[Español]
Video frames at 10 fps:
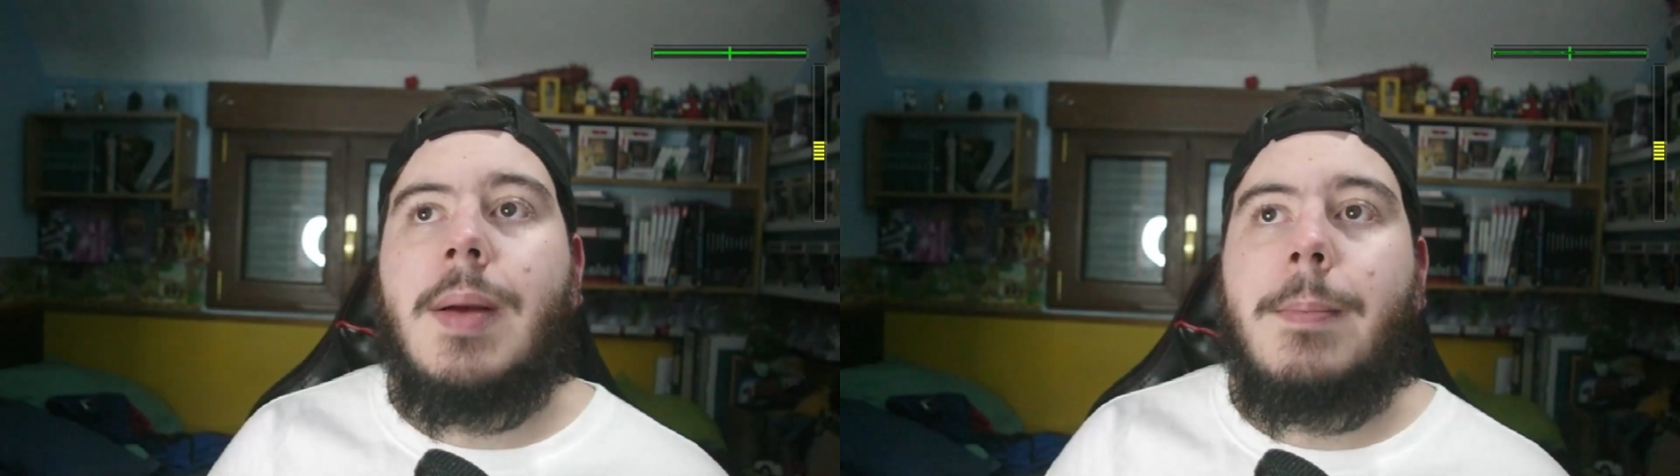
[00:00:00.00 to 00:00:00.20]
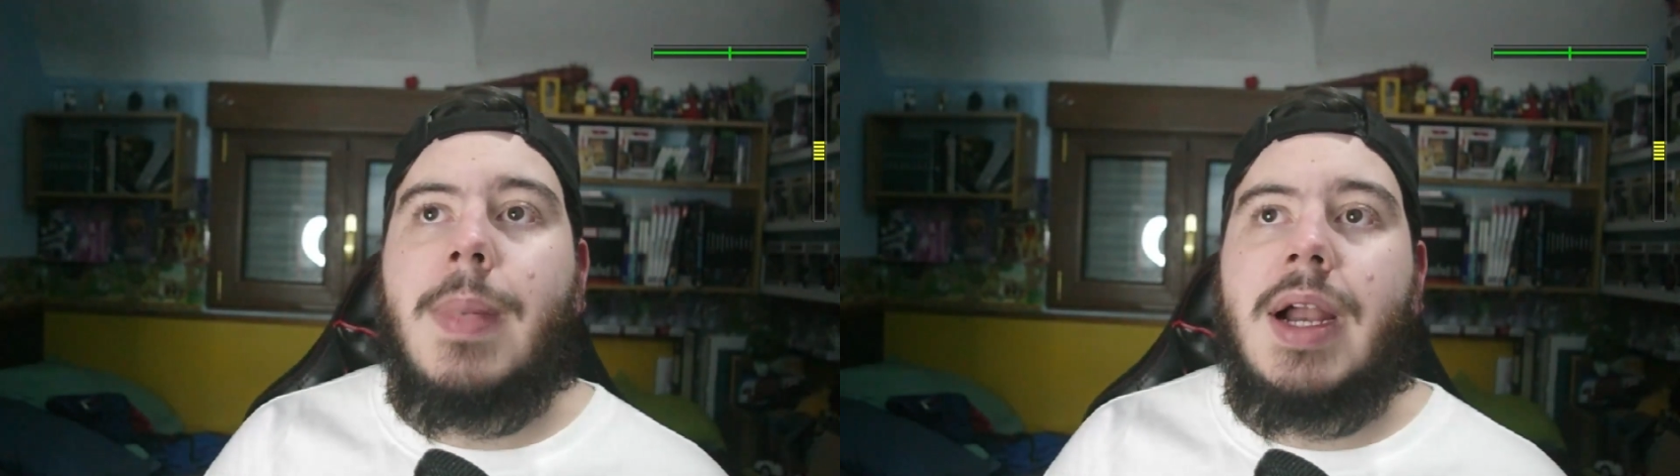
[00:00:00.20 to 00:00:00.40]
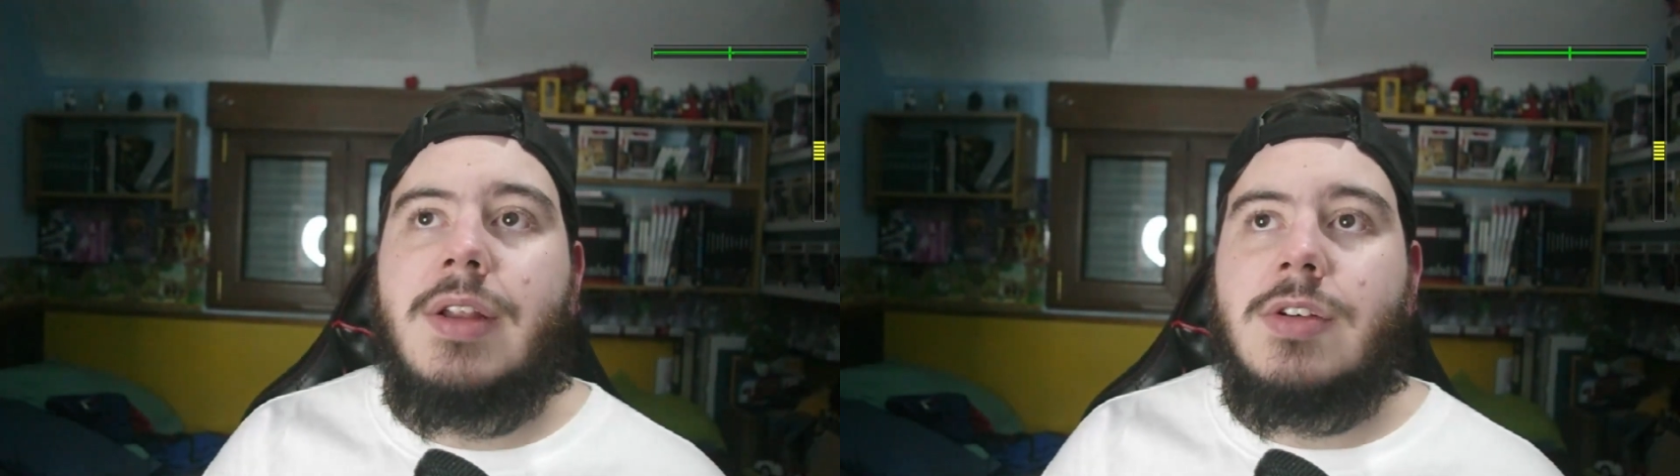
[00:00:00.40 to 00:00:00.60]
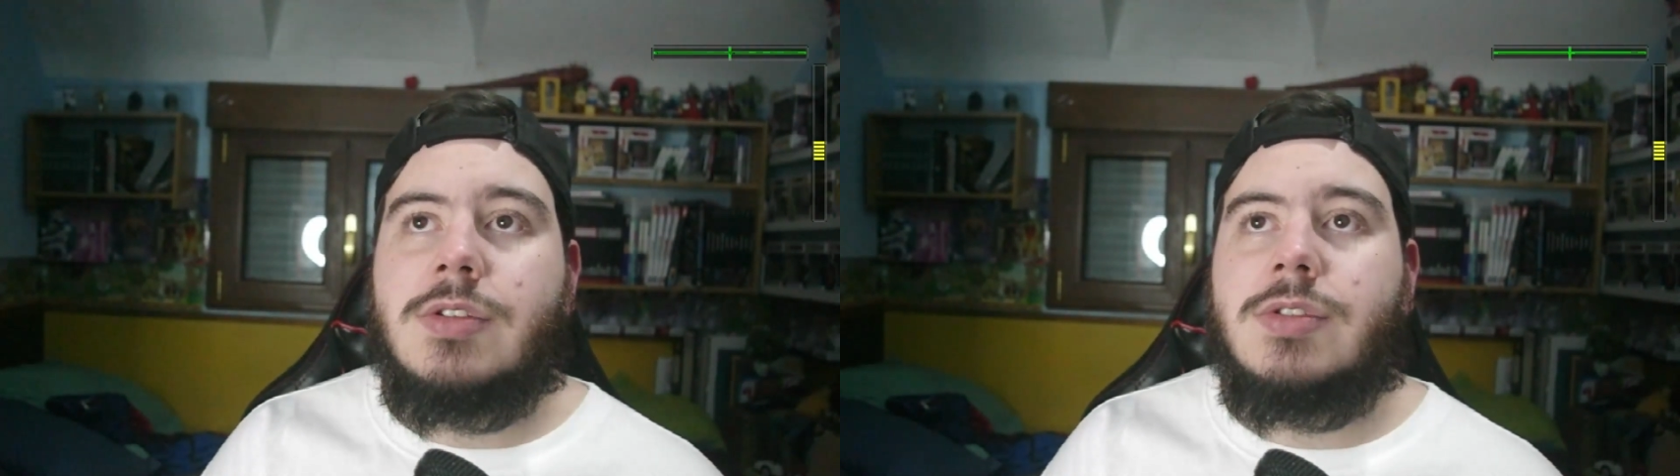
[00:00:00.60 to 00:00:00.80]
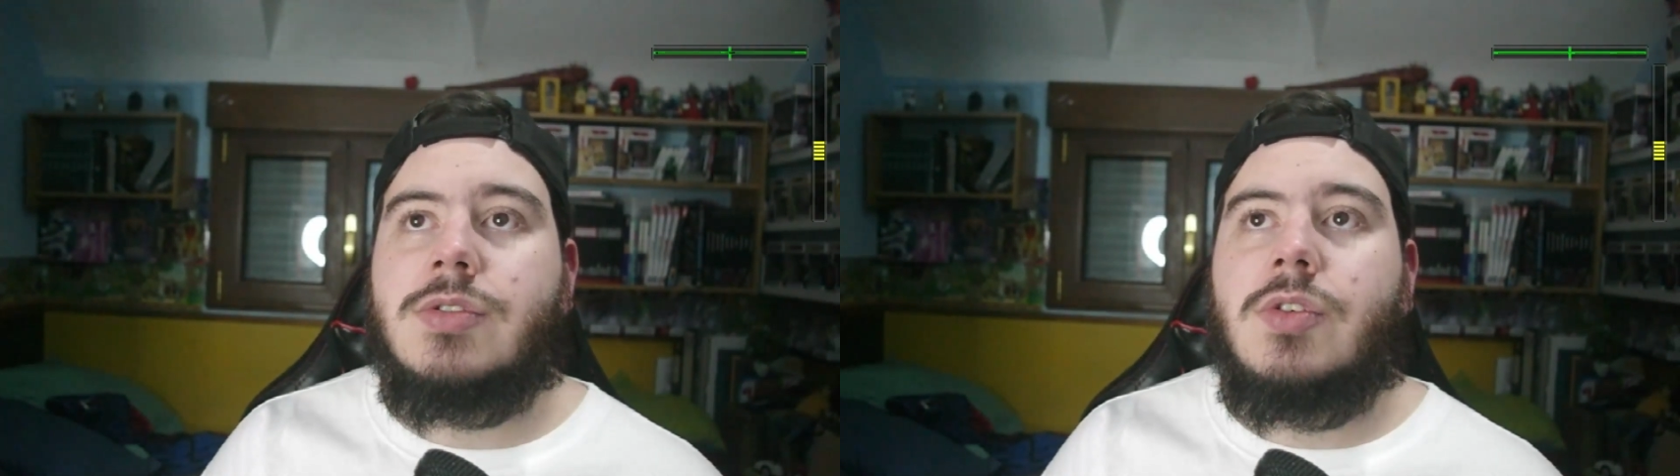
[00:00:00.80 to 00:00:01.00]

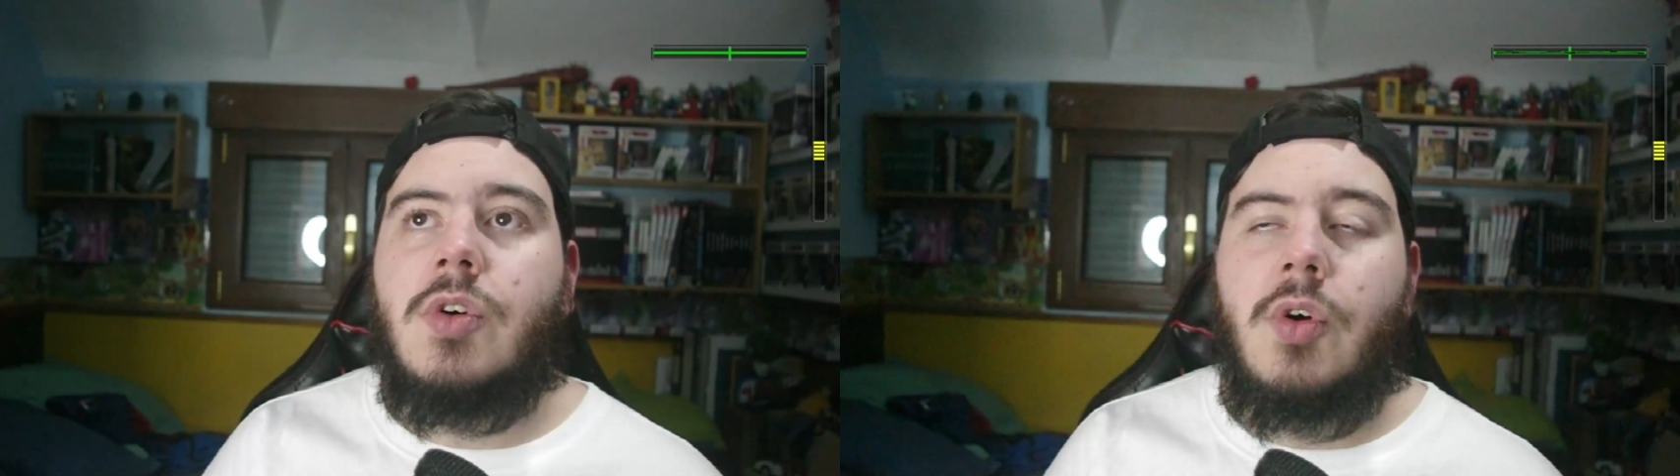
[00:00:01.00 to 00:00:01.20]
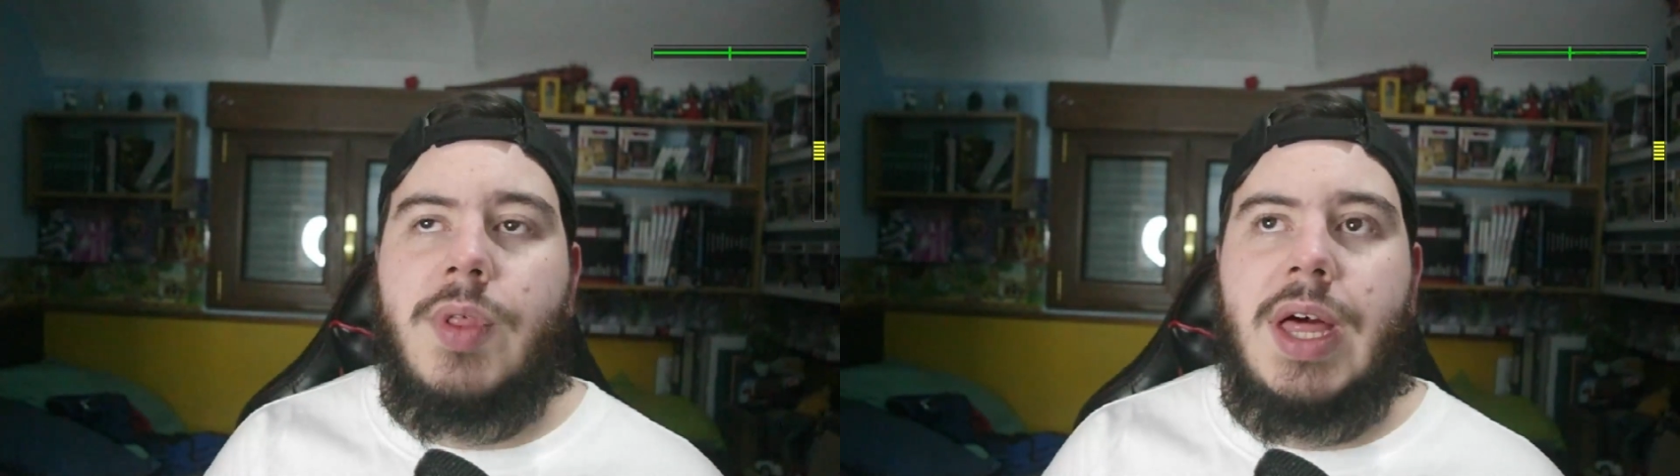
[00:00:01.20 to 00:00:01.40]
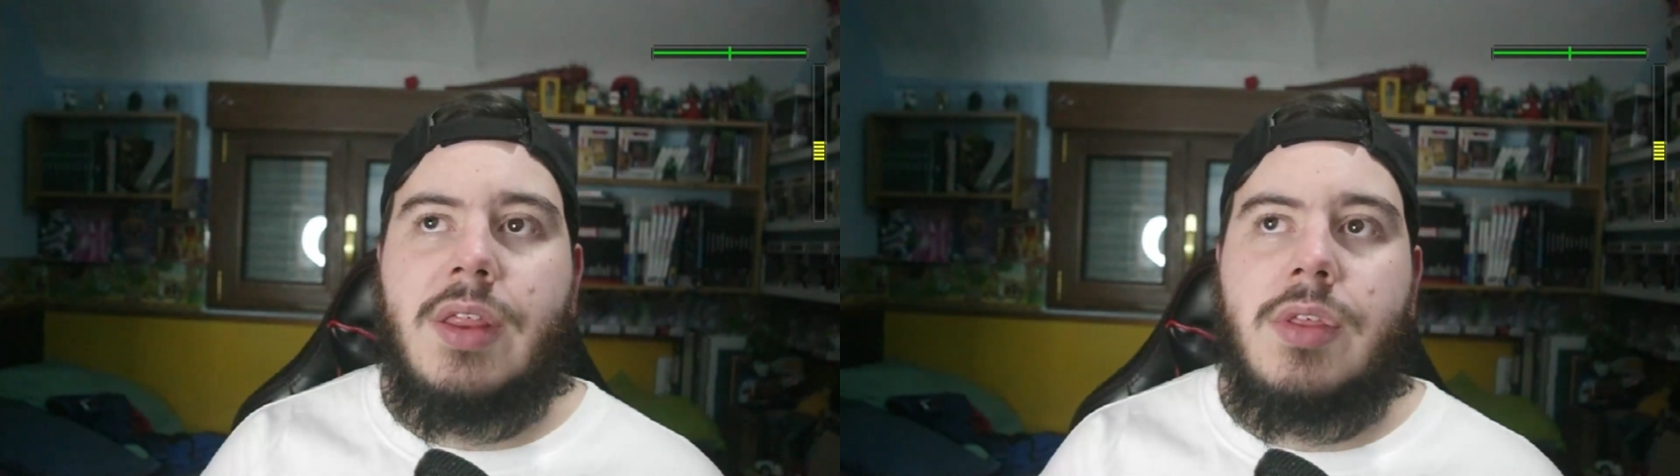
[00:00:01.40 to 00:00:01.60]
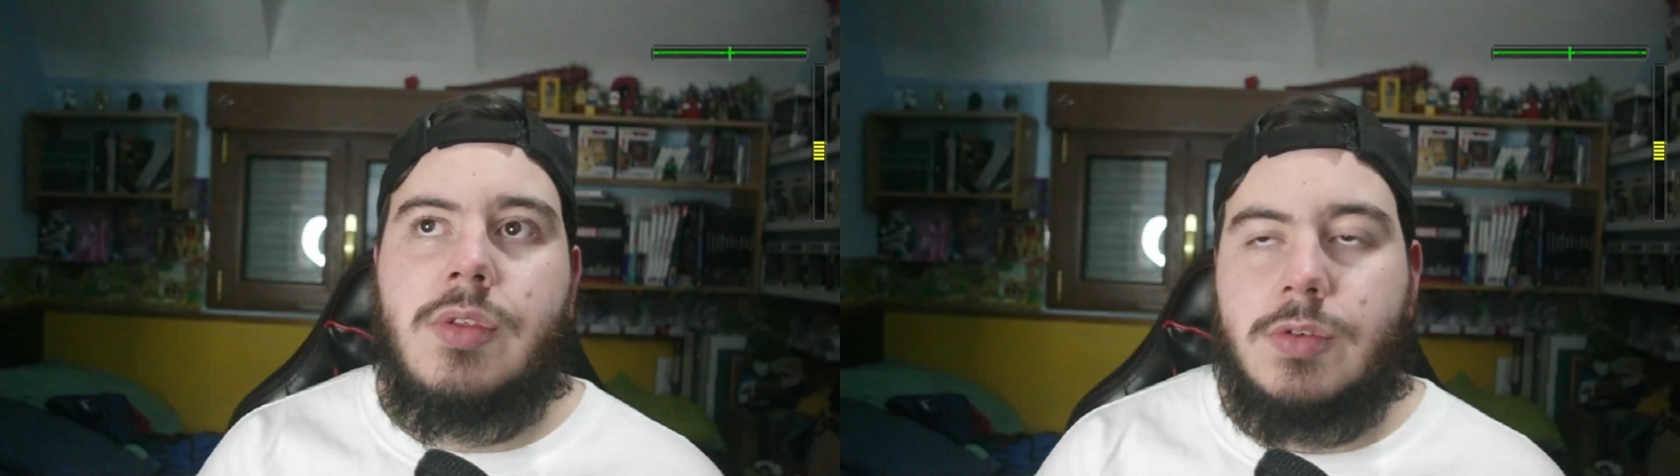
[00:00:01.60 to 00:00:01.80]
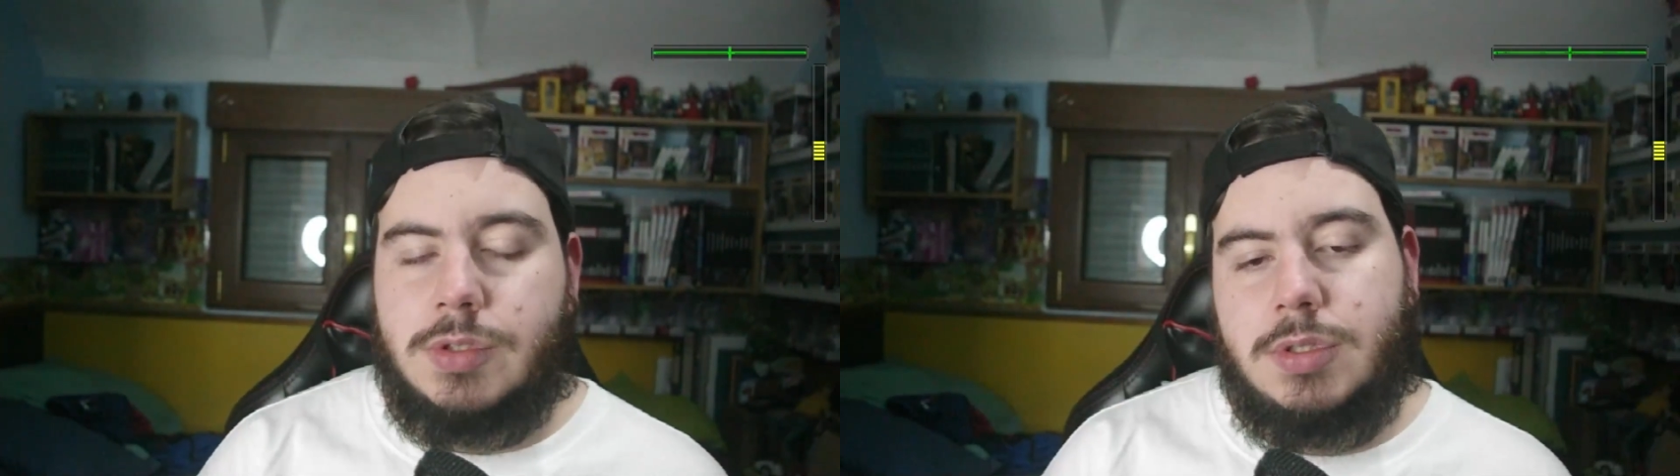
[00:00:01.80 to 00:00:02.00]
varios
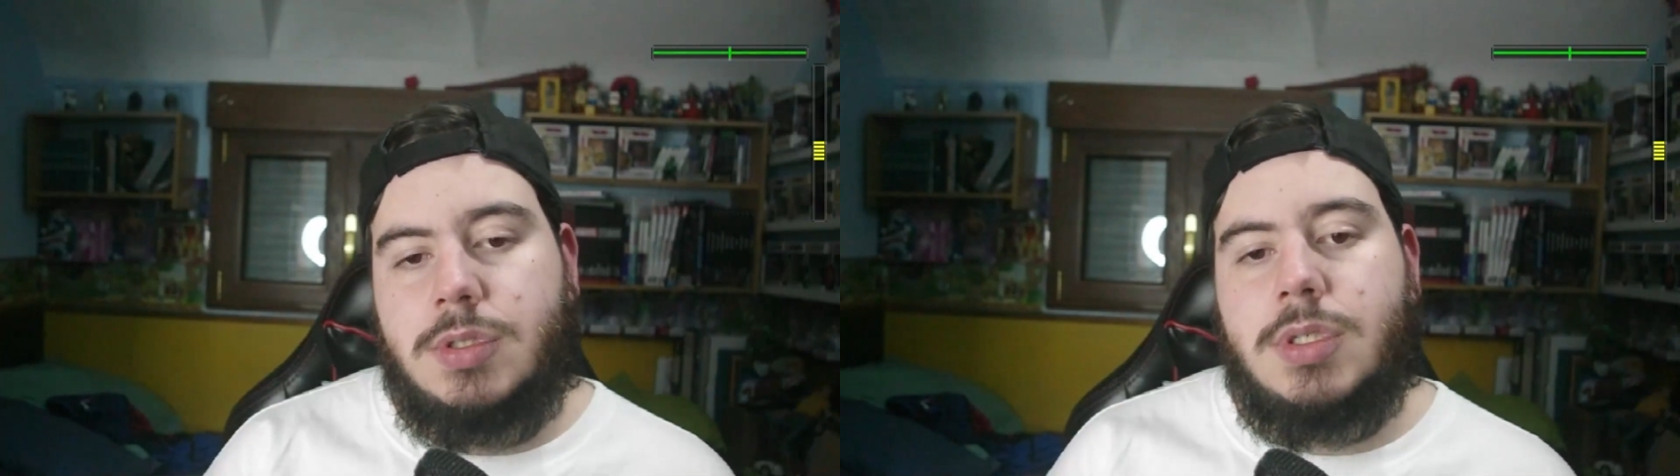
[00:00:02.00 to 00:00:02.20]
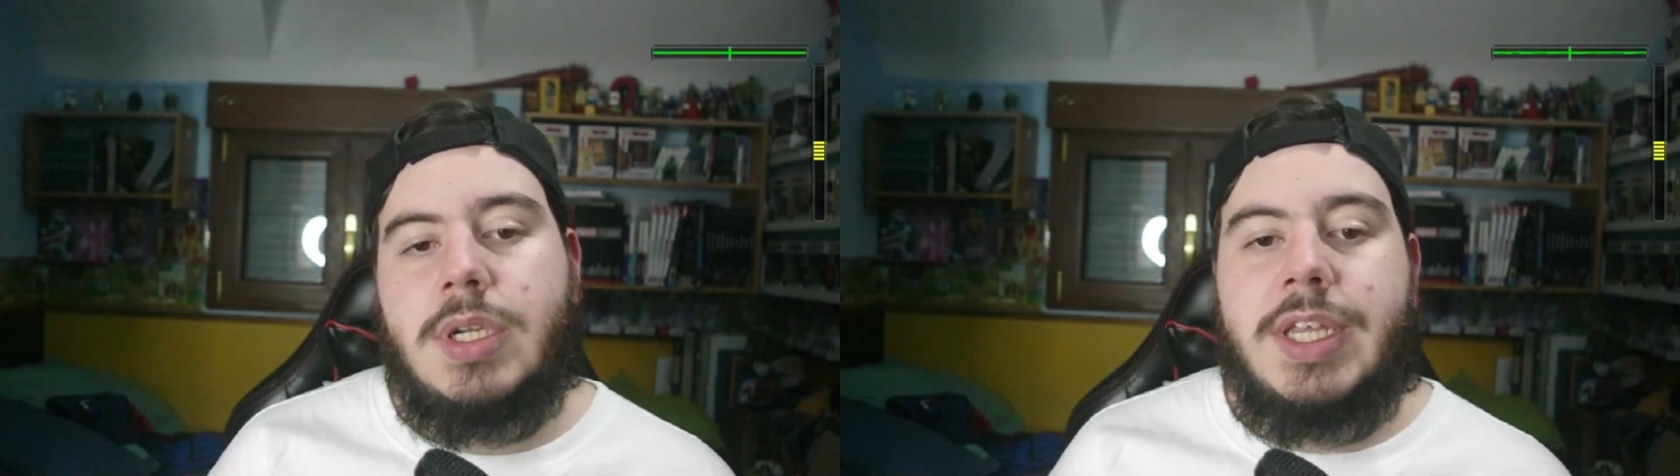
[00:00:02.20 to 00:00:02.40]
codazos.